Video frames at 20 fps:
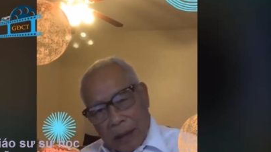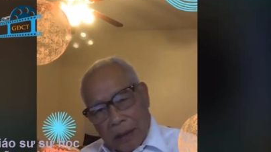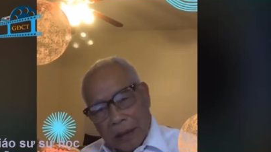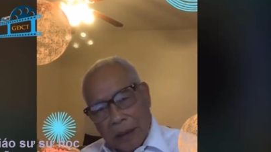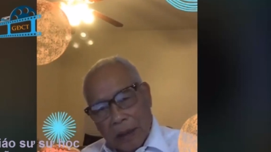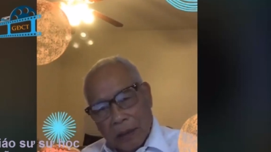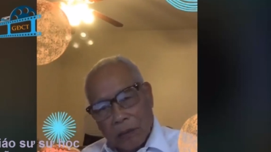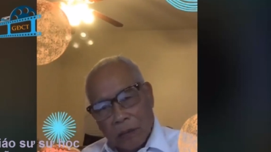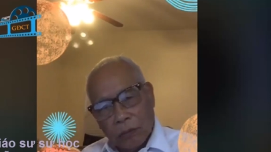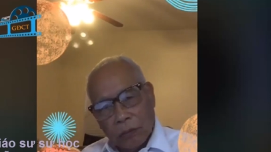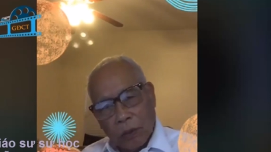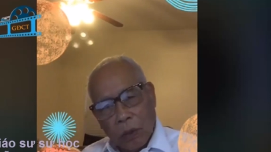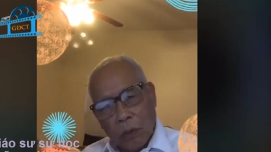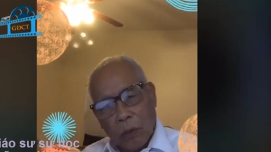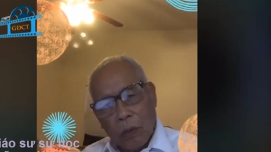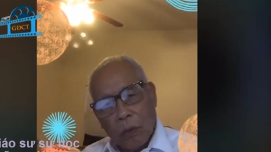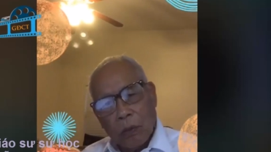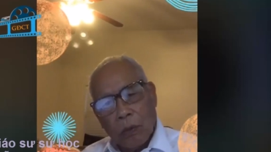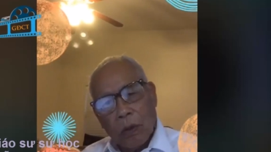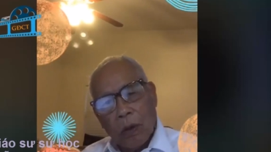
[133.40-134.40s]
thì chúng tôi
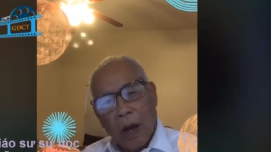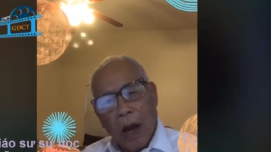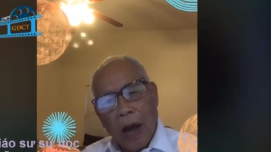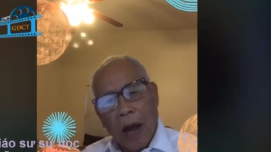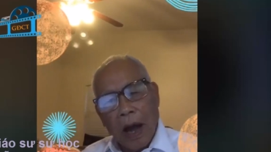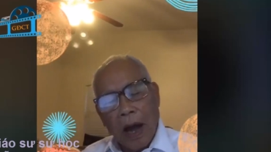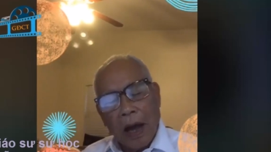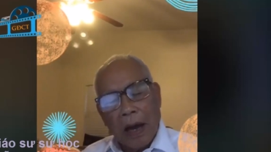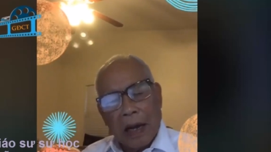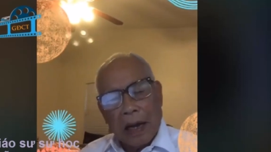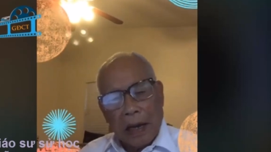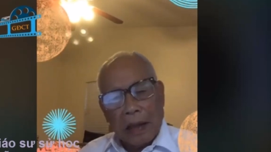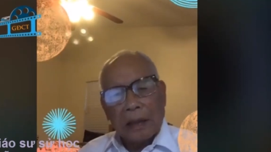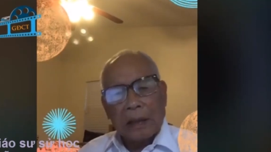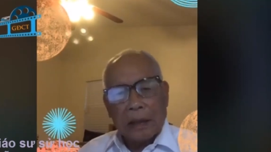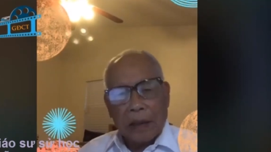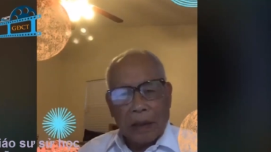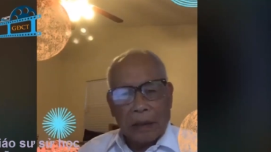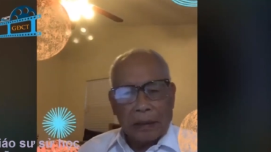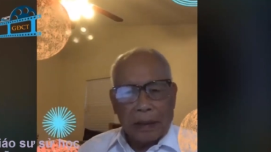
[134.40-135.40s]
cũng uh, liên
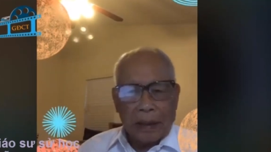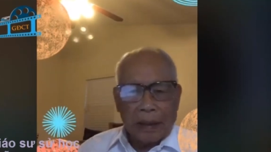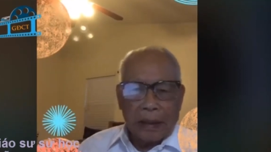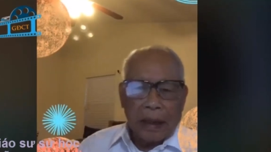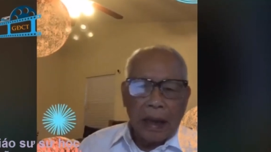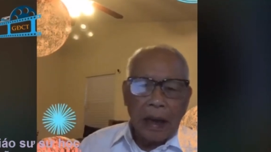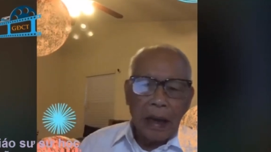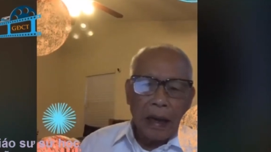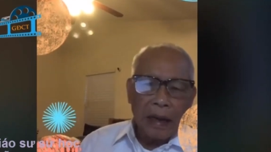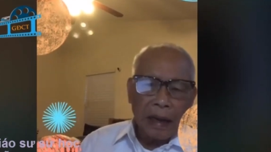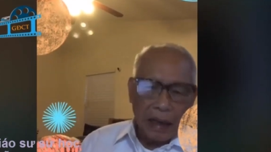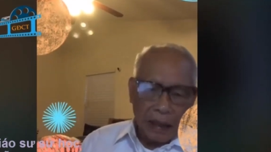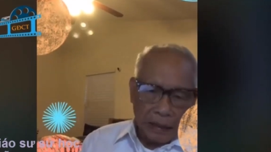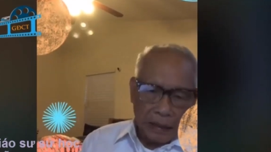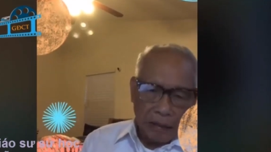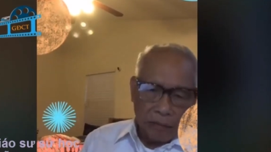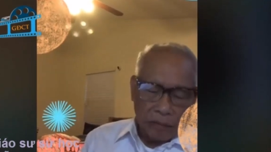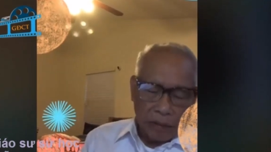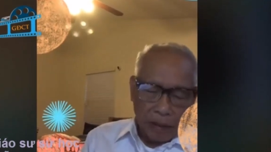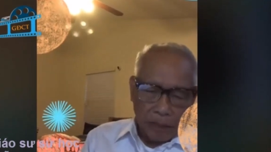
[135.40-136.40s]
tưởng đến uh, ngày
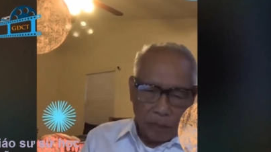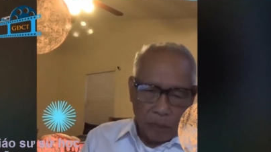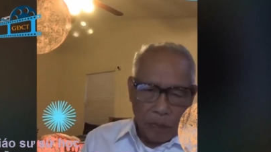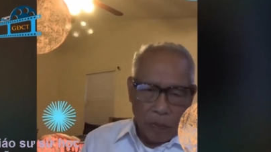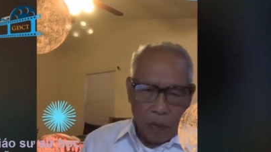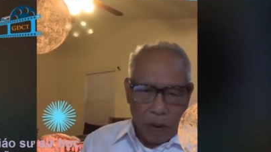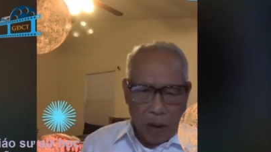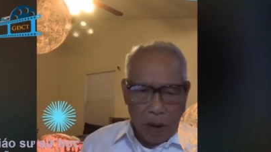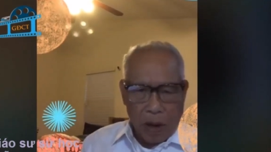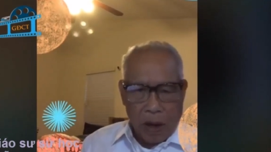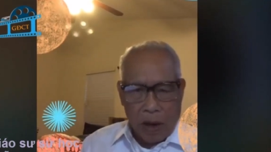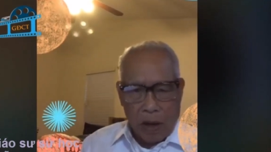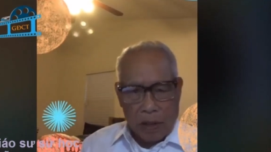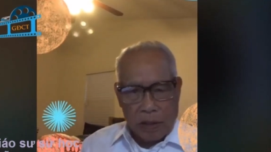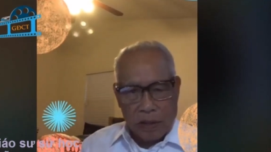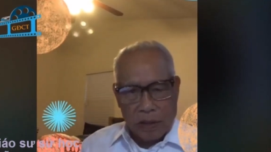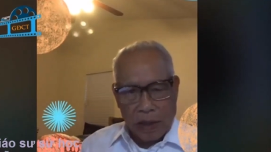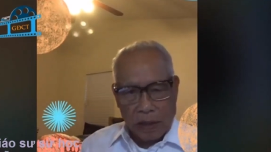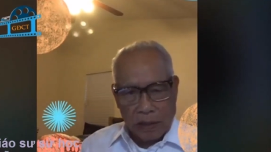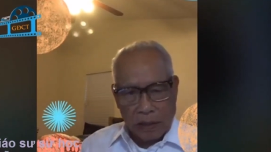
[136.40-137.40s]
độc lập của
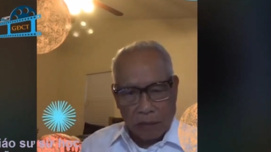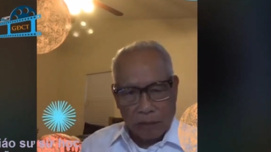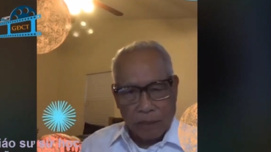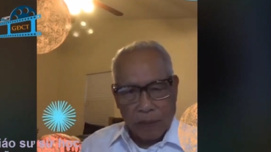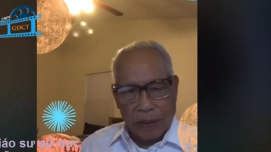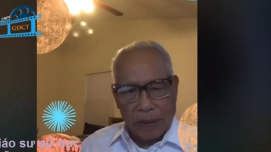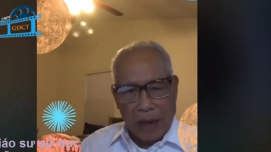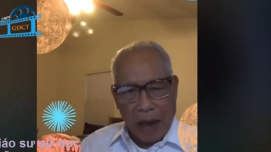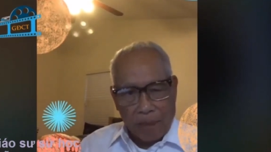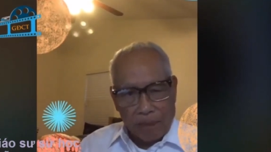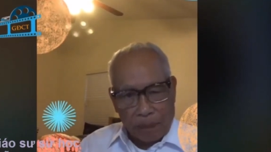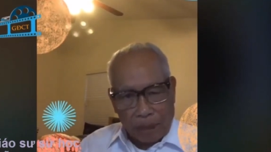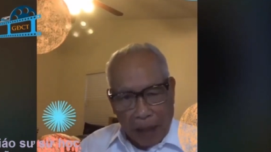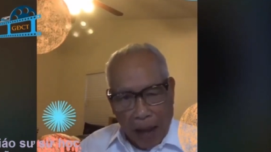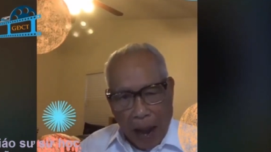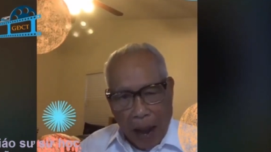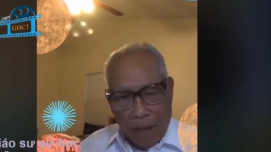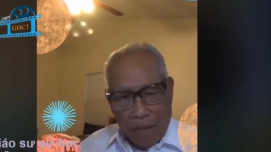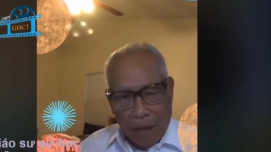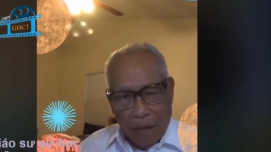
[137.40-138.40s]
dân tộc Việt Nam
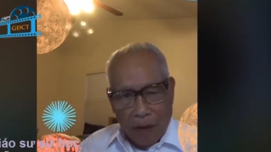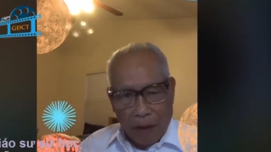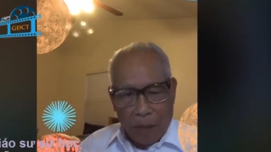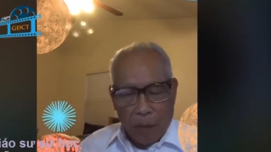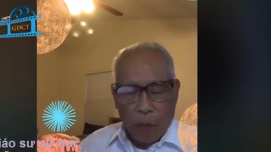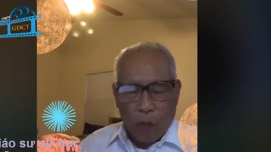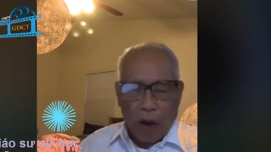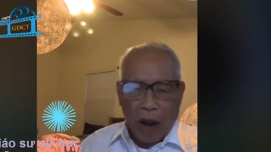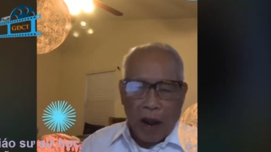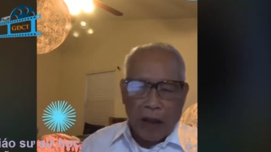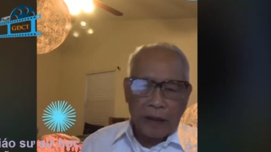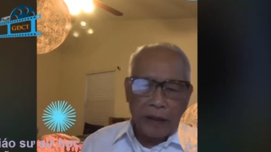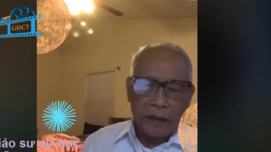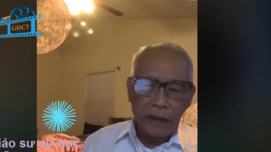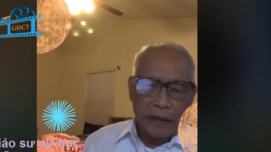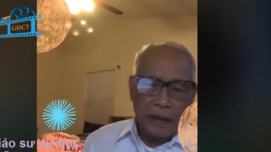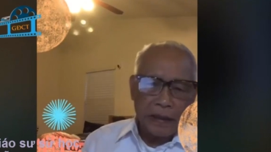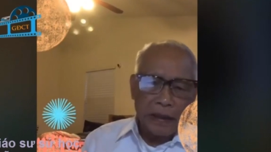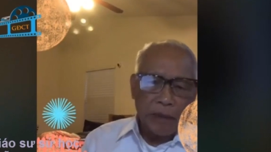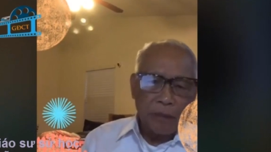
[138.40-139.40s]
ta vào ngày mùng hai tháng
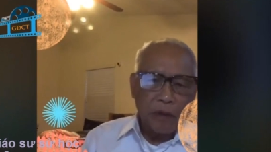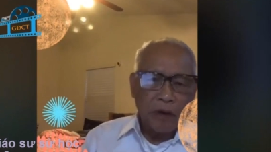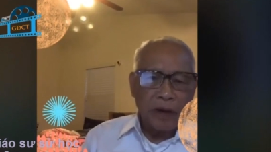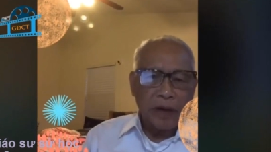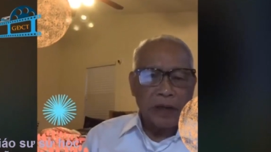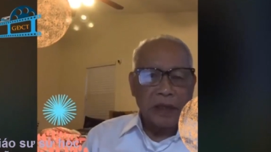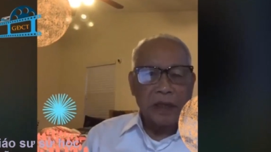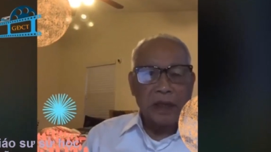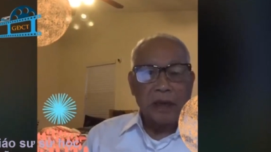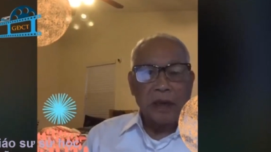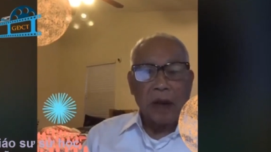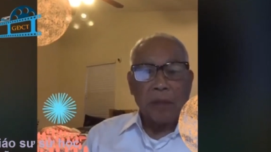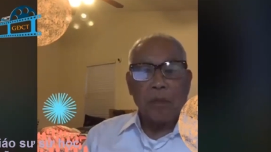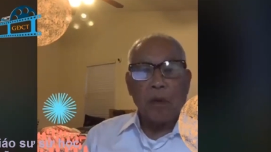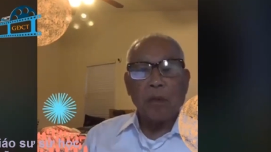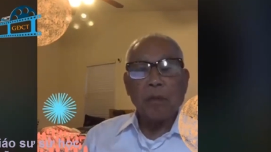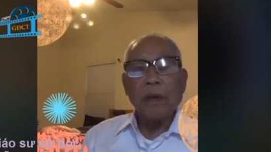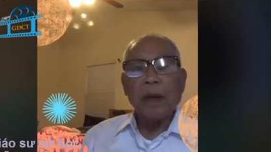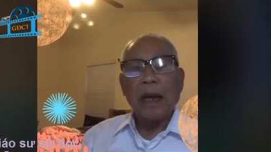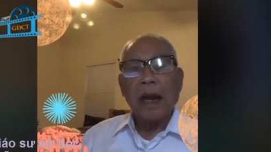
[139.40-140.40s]
chín năm một nghìn chín trăm
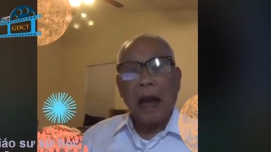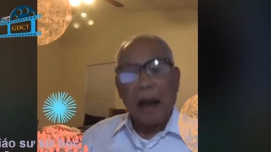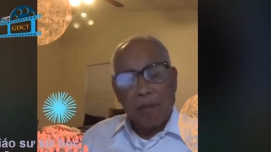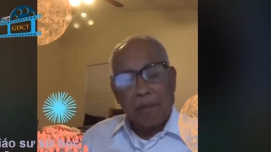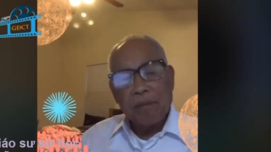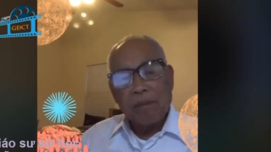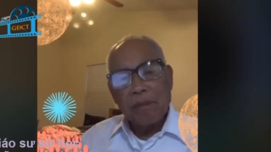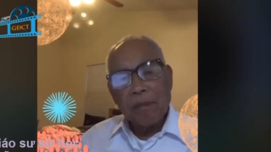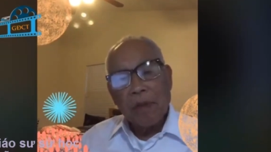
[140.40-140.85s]
bốn mươi lăm.